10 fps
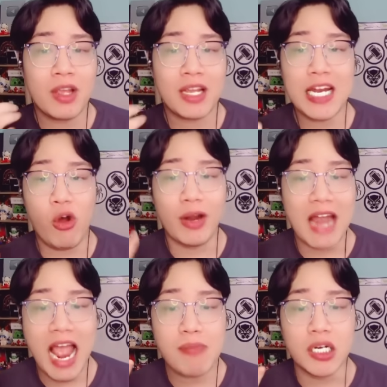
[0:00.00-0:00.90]
cái nồi
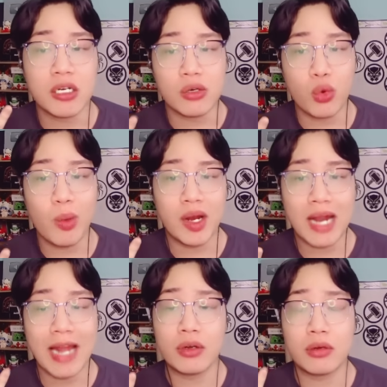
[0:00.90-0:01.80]
đá bình thường của mình nó
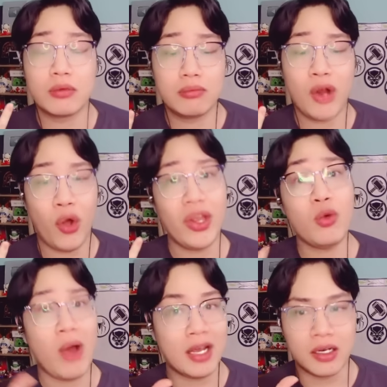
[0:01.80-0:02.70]
đã được đổi
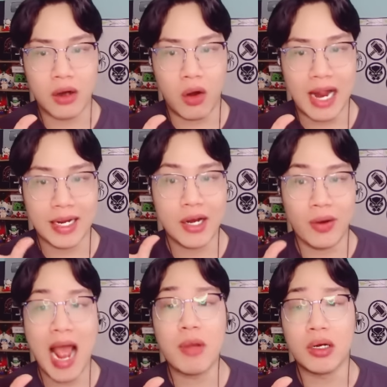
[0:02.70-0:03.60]
ngoại hình rồi thành cái nồi
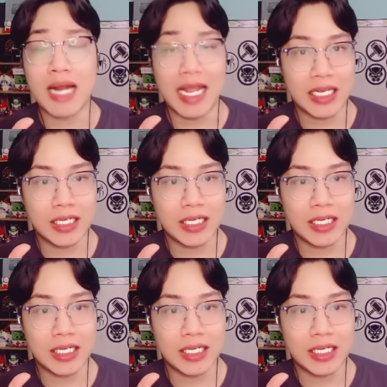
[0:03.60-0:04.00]
đá bự này